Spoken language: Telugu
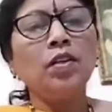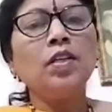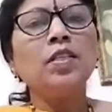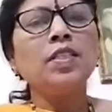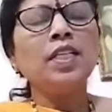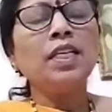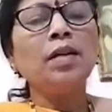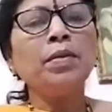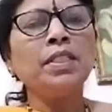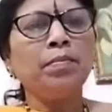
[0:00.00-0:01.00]
శ్రీరామ
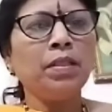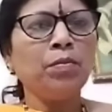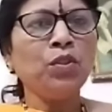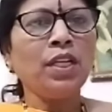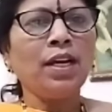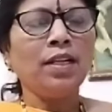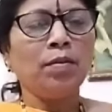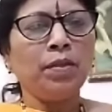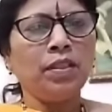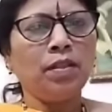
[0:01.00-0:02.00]
శబ్దము తారక
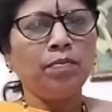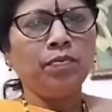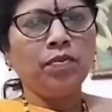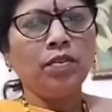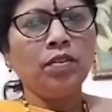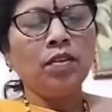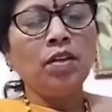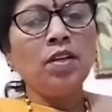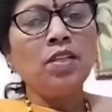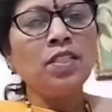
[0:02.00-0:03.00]
మంత్రం
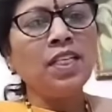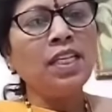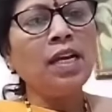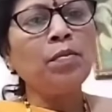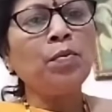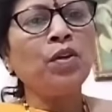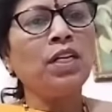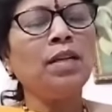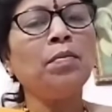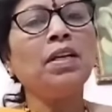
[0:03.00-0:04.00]
శ్రీరామం ఒకటే
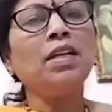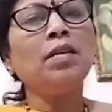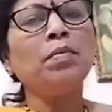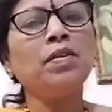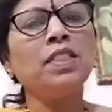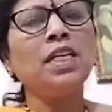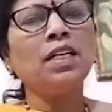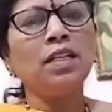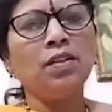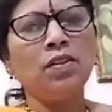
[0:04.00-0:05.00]
మనల్ని భవసాగరం
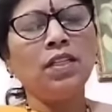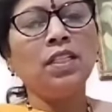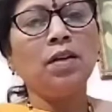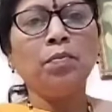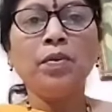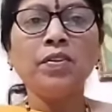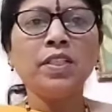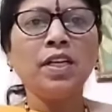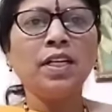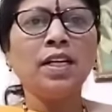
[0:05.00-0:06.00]
నుండి
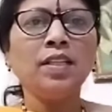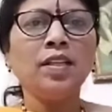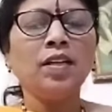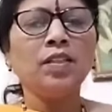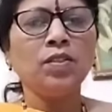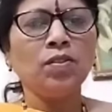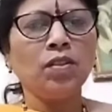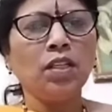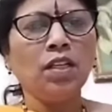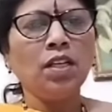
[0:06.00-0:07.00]
భవసాగరాన్ని దాటిస్తుంది
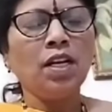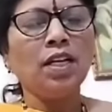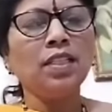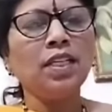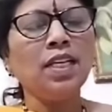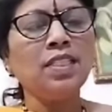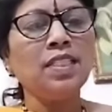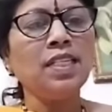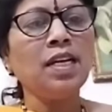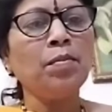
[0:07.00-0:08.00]
అందుకే
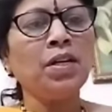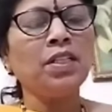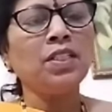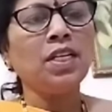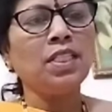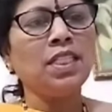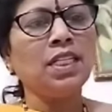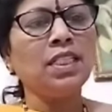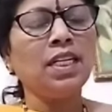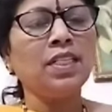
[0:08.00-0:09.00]
శ్రీరామ రక్ష జగత్
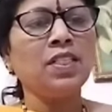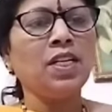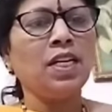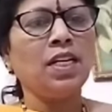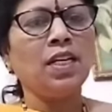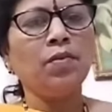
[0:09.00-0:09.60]
రక్ష అన్నారు